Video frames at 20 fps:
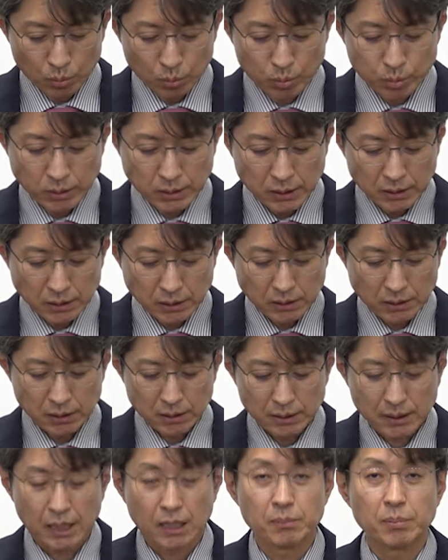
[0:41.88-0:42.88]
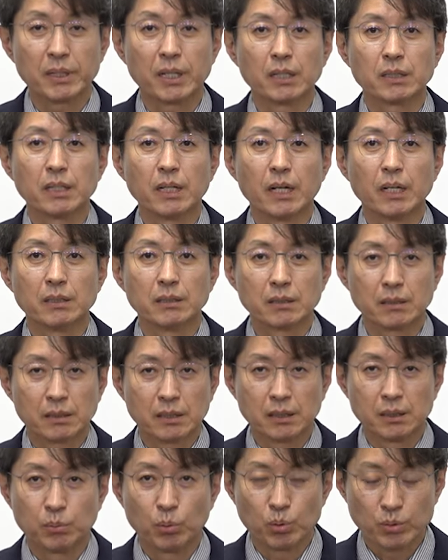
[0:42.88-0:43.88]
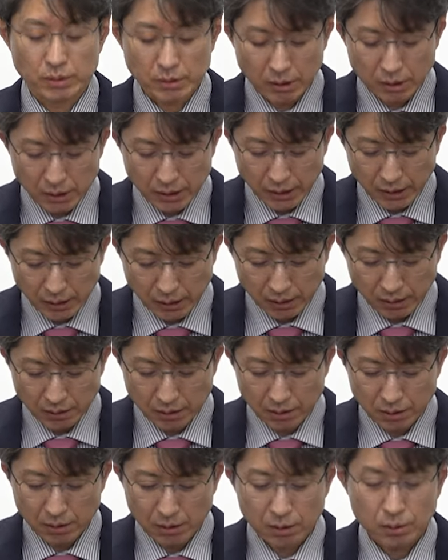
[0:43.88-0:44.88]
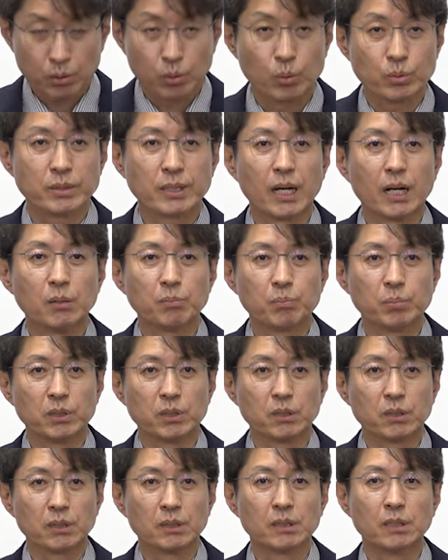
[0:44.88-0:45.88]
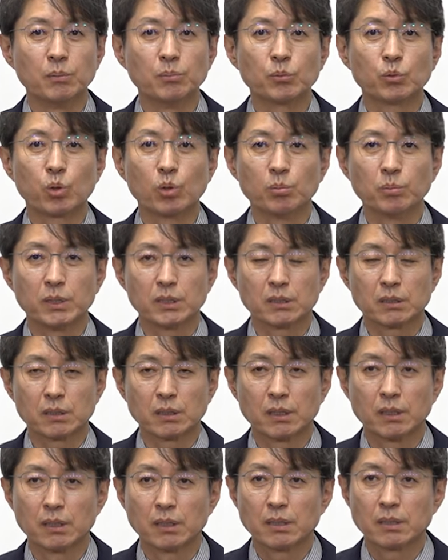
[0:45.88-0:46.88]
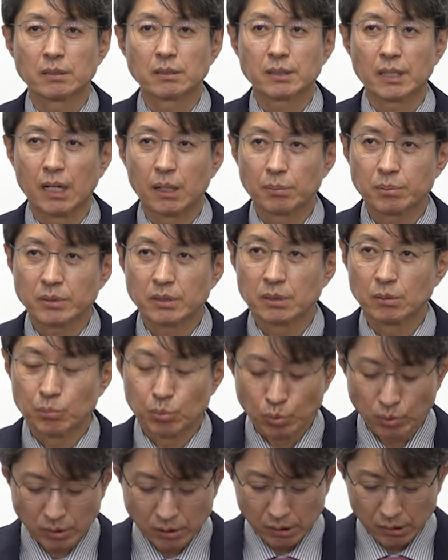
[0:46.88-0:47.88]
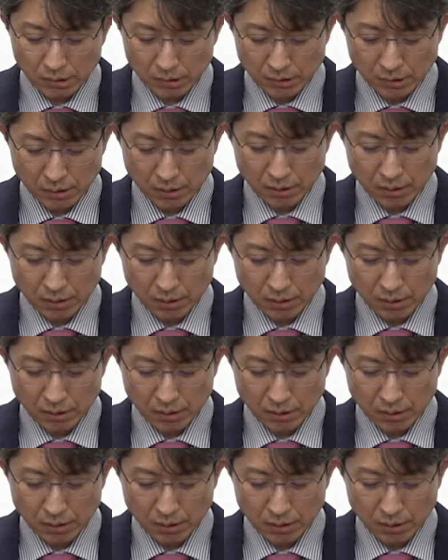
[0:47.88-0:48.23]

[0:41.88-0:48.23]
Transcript: 후적지 개발에 대한 기본 설계, 또 사업비 검토 및 사업성 분석,